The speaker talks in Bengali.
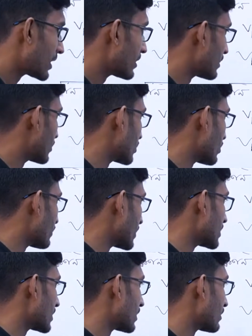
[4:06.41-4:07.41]
যেহেতু আমরা
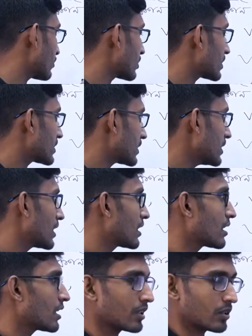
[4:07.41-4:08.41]
স্টার বলতেছি
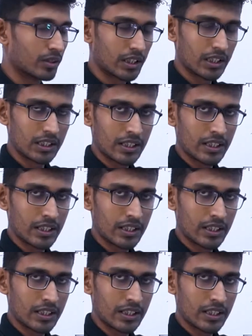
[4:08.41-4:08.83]
তো এখানে